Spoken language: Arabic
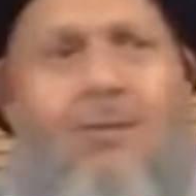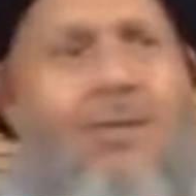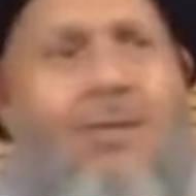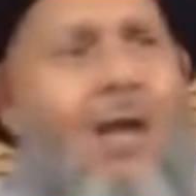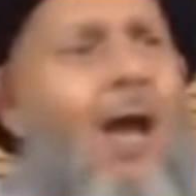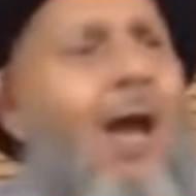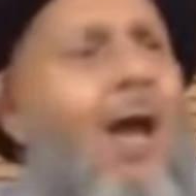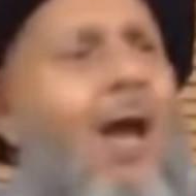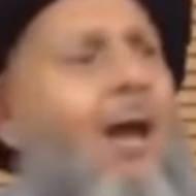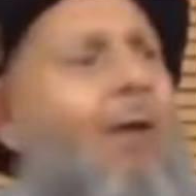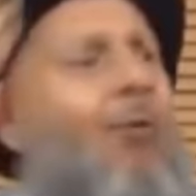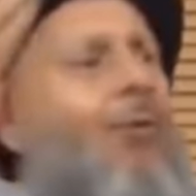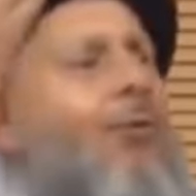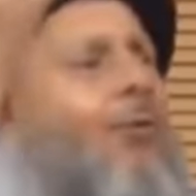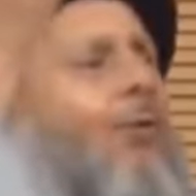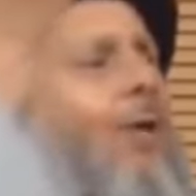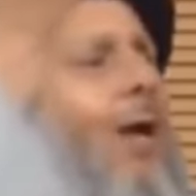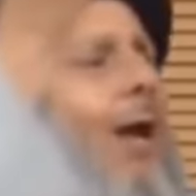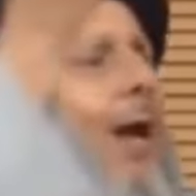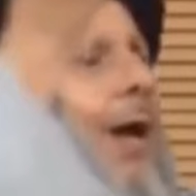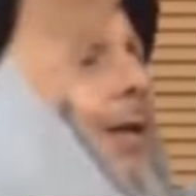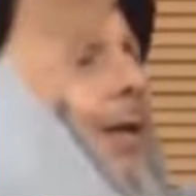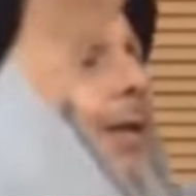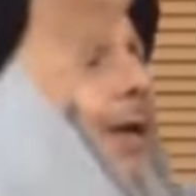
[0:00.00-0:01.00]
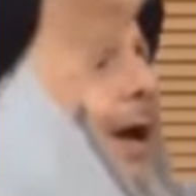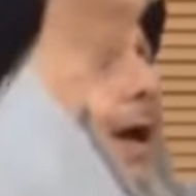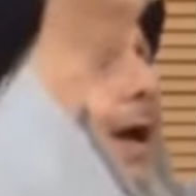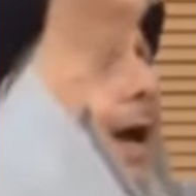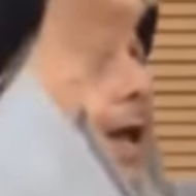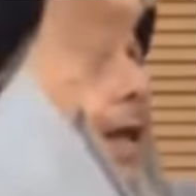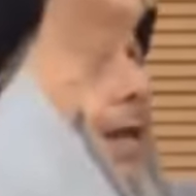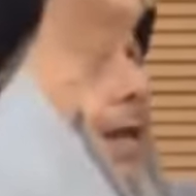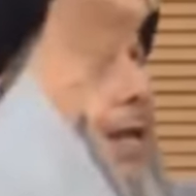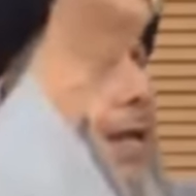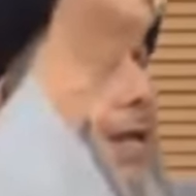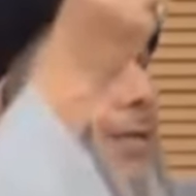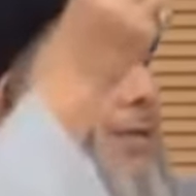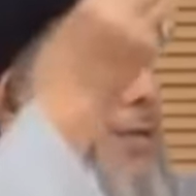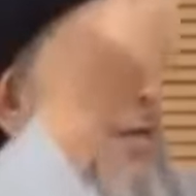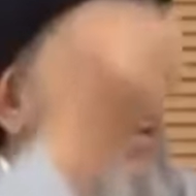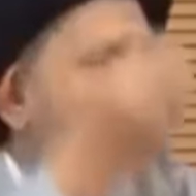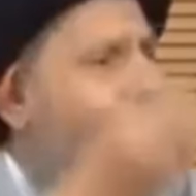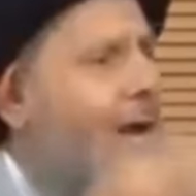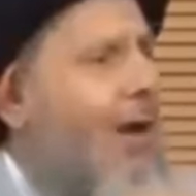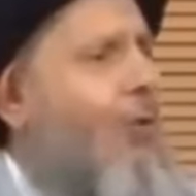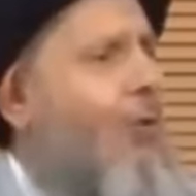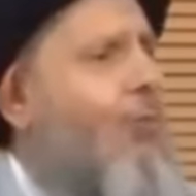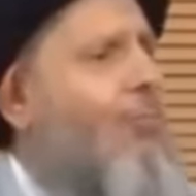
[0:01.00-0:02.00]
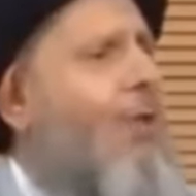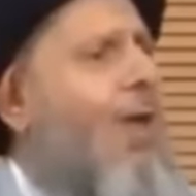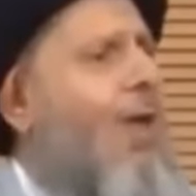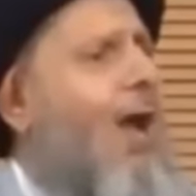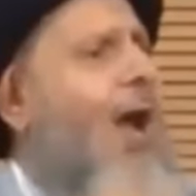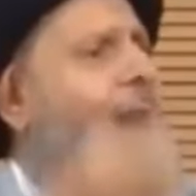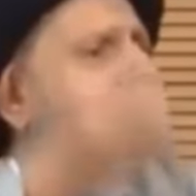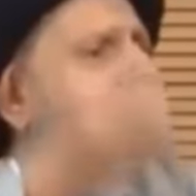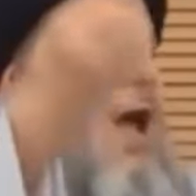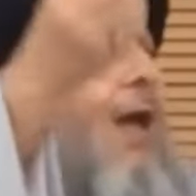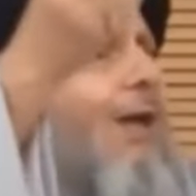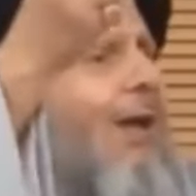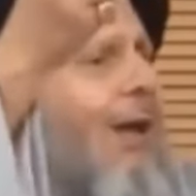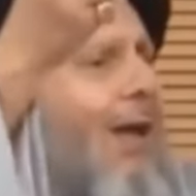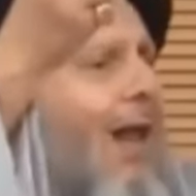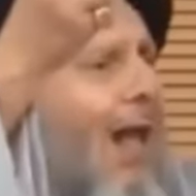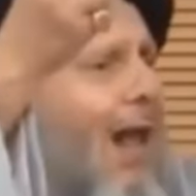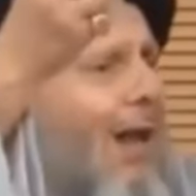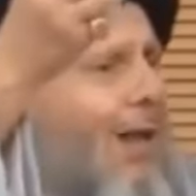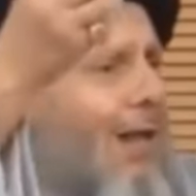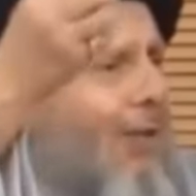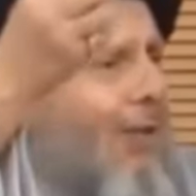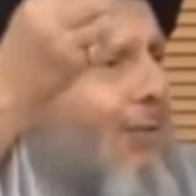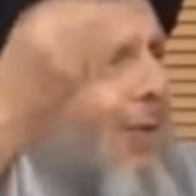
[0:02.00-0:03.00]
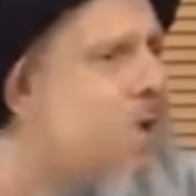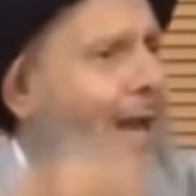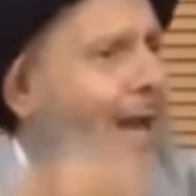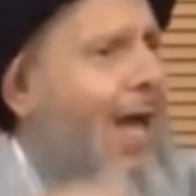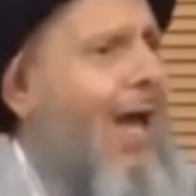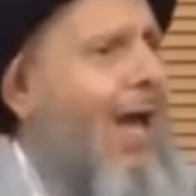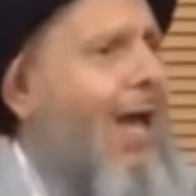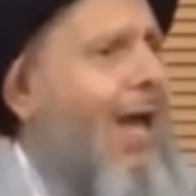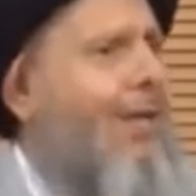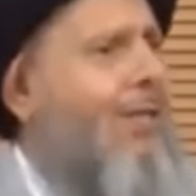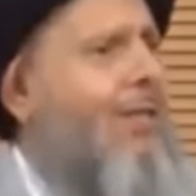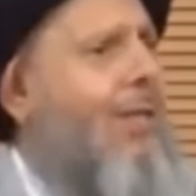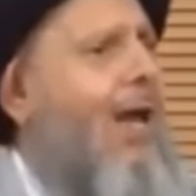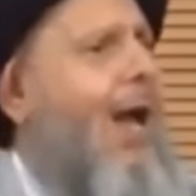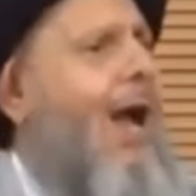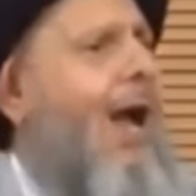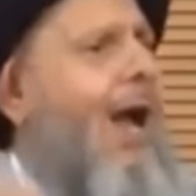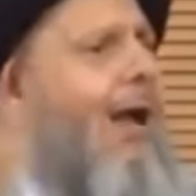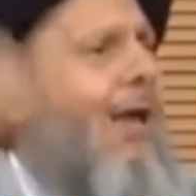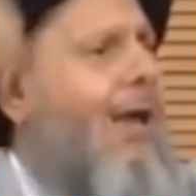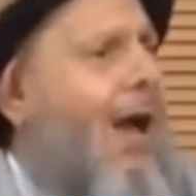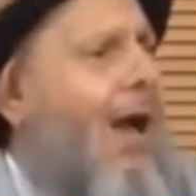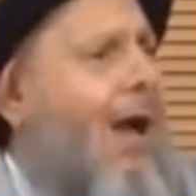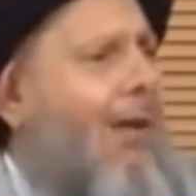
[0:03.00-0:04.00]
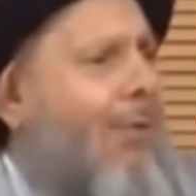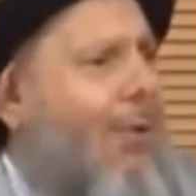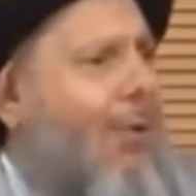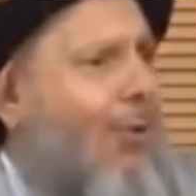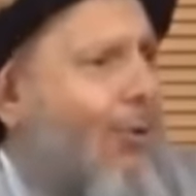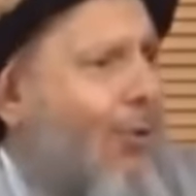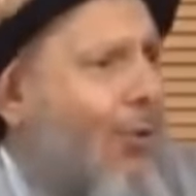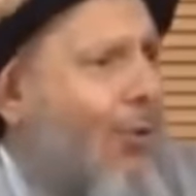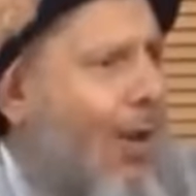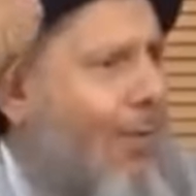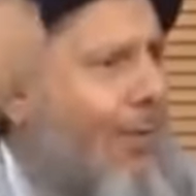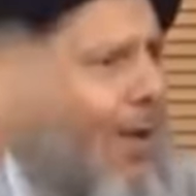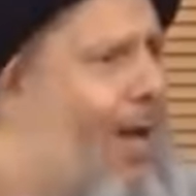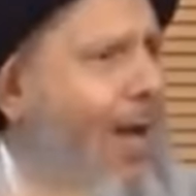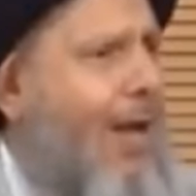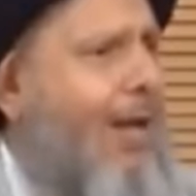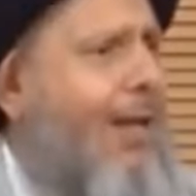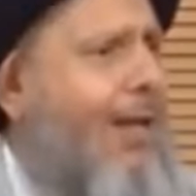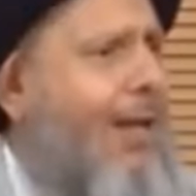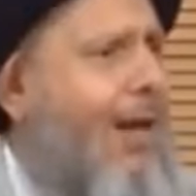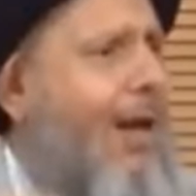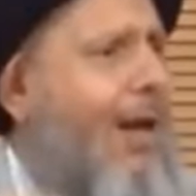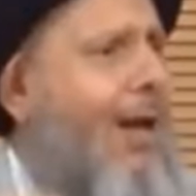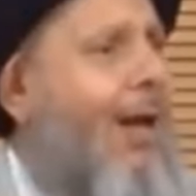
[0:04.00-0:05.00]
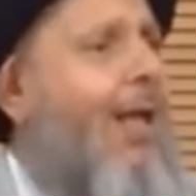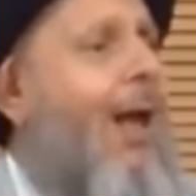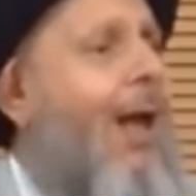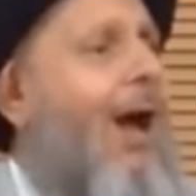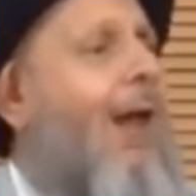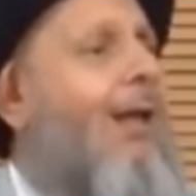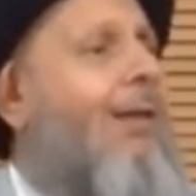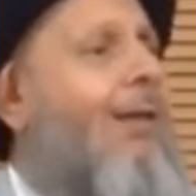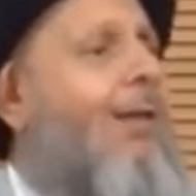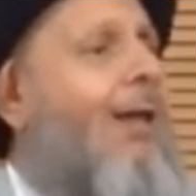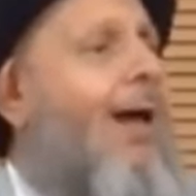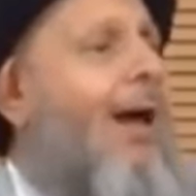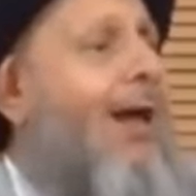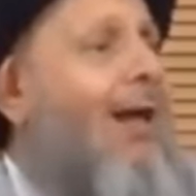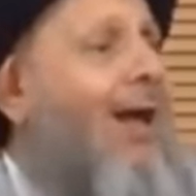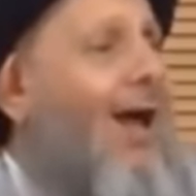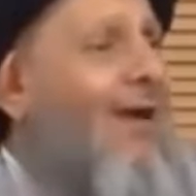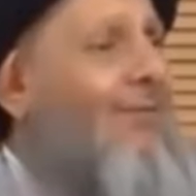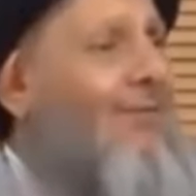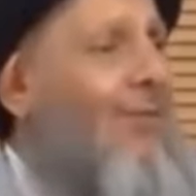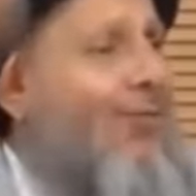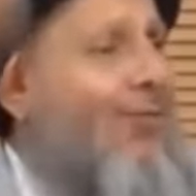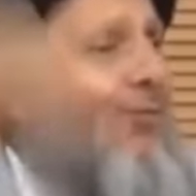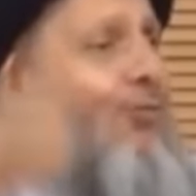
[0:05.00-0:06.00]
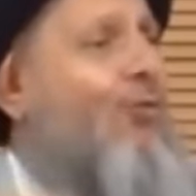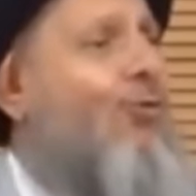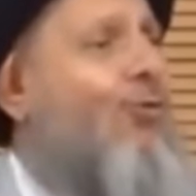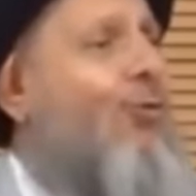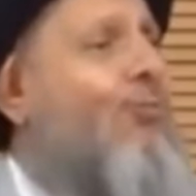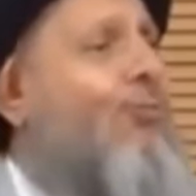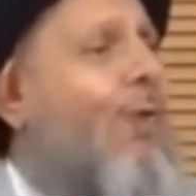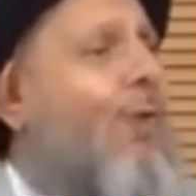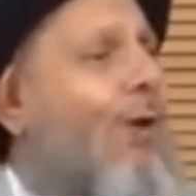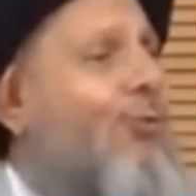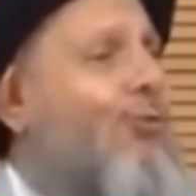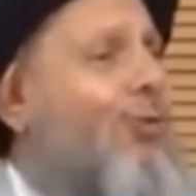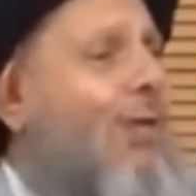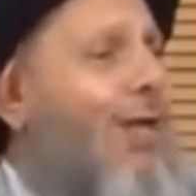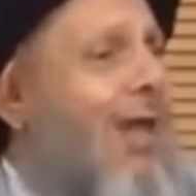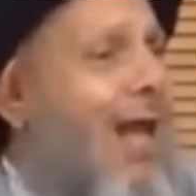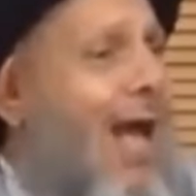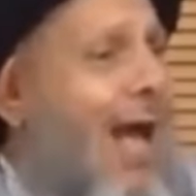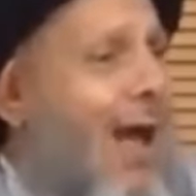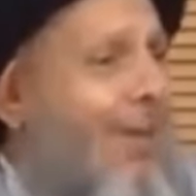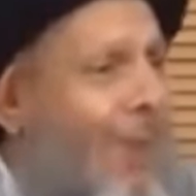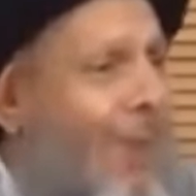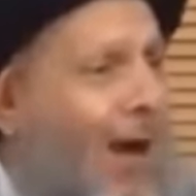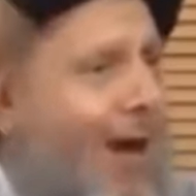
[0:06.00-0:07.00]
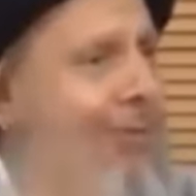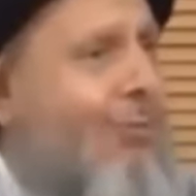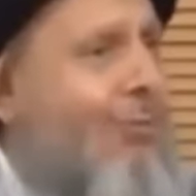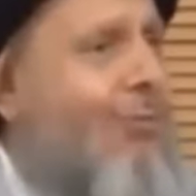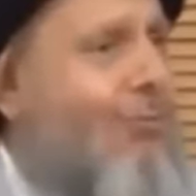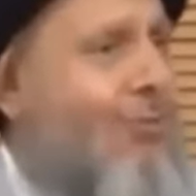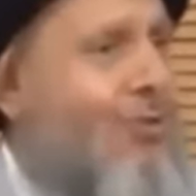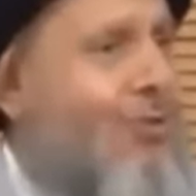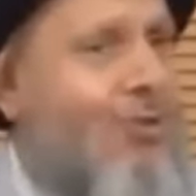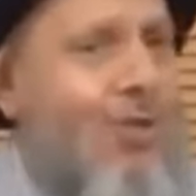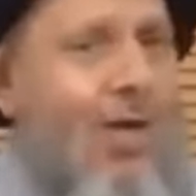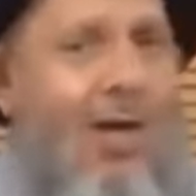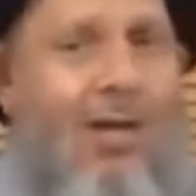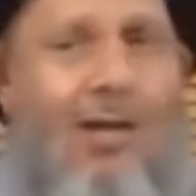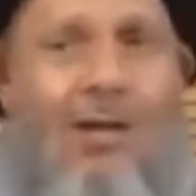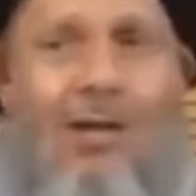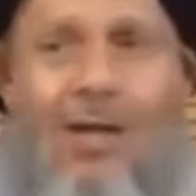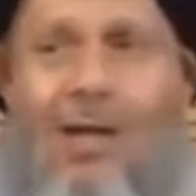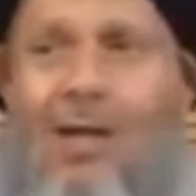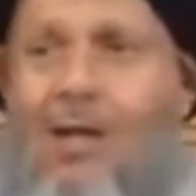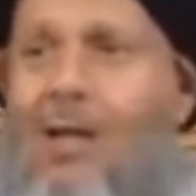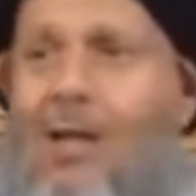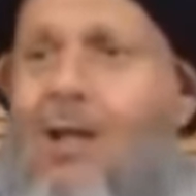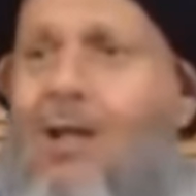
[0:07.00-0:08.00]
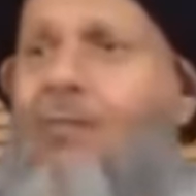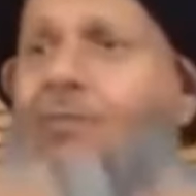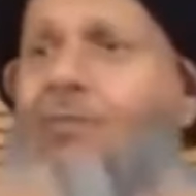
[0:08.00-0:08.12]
تعالوا يا يا علية القوم يا أهل الحل والعقد يا أكابر علمائنا الله يحفظكم ويطيل أعماركم إن شاء الله